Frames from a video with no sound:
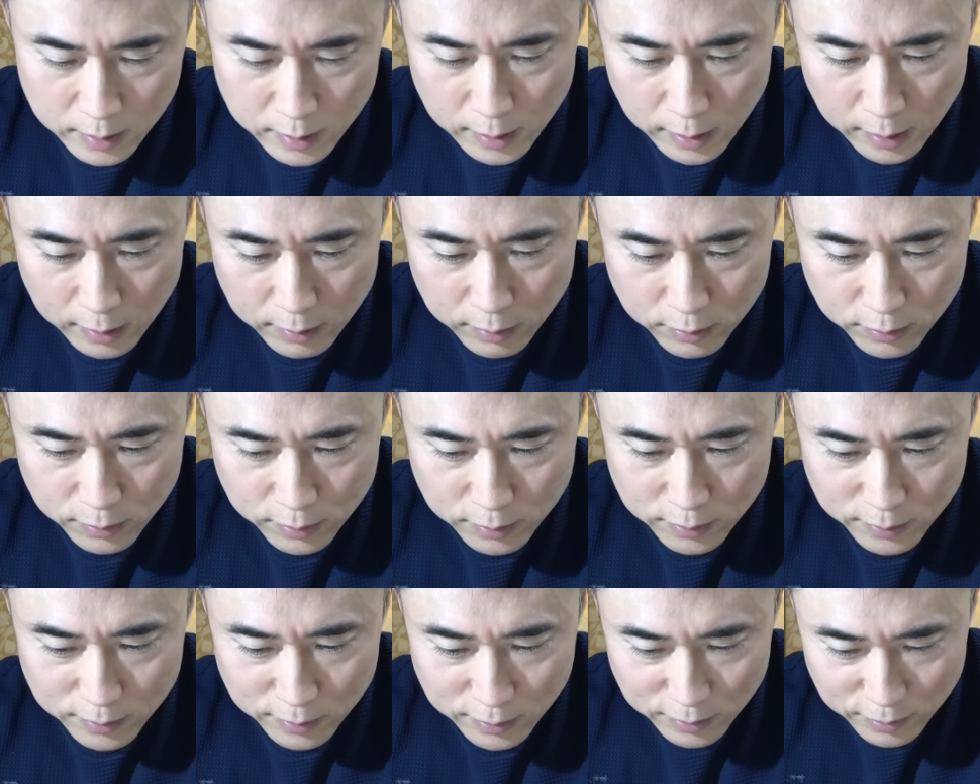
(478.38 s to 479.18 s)
てい
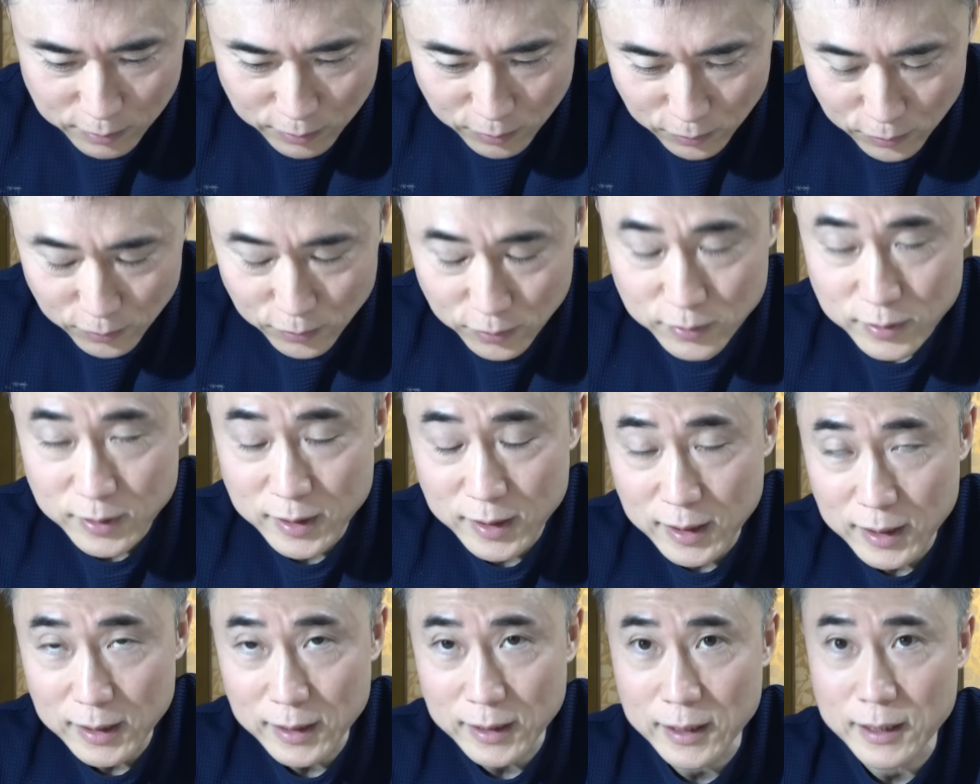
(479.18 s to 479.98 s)
うの
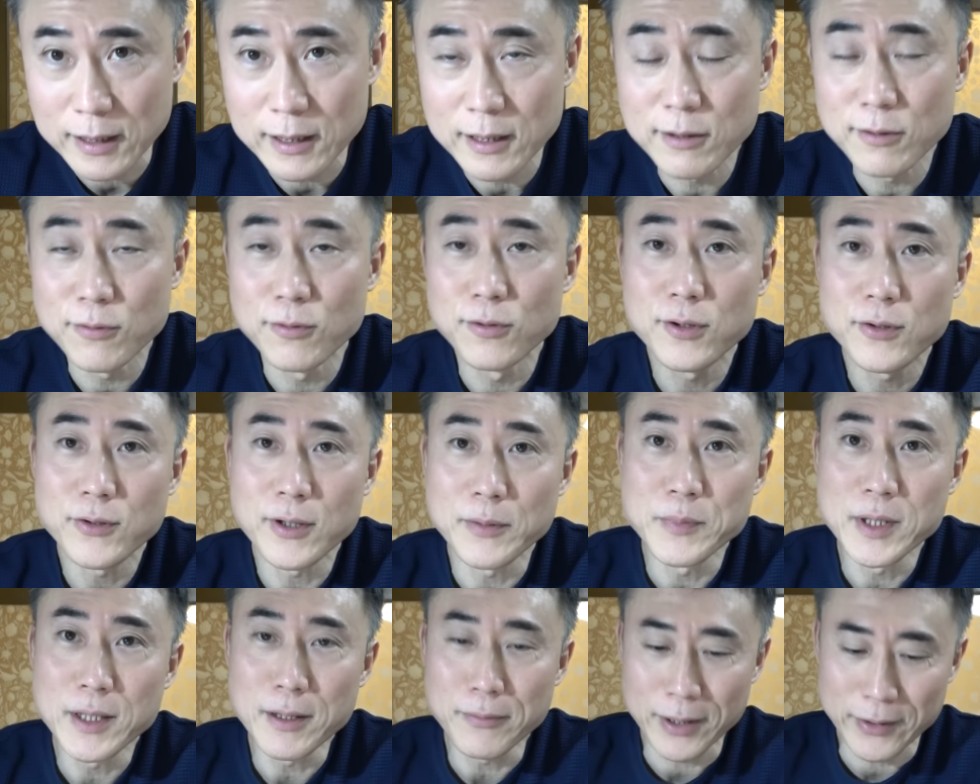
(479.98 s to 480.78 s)
で俺
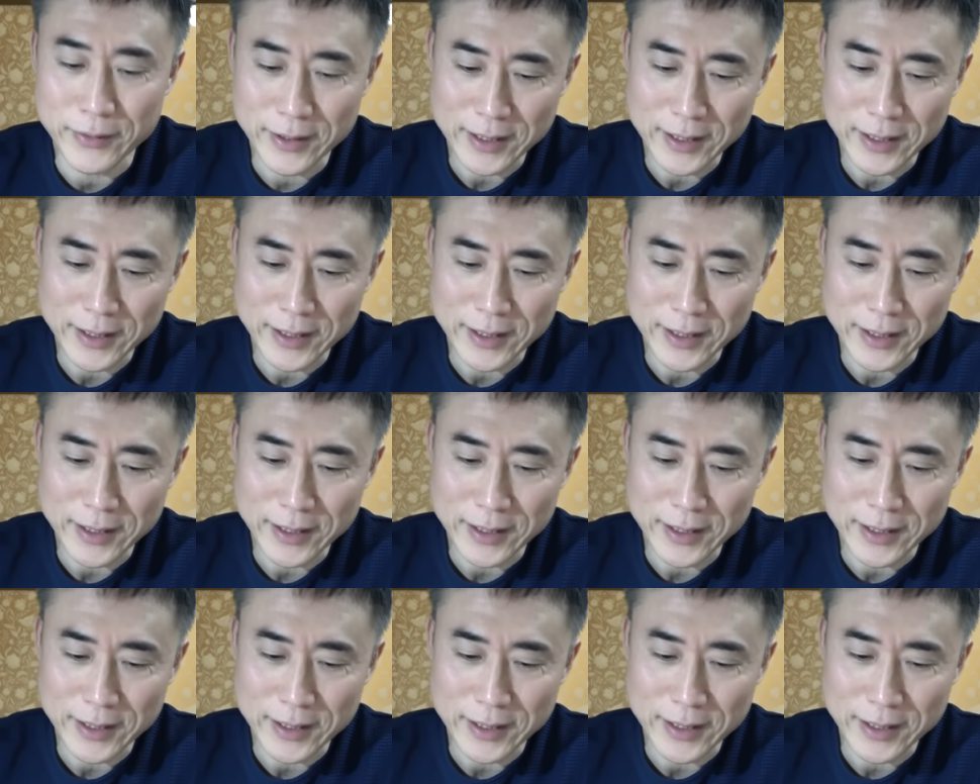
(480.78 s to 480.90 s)
は見れば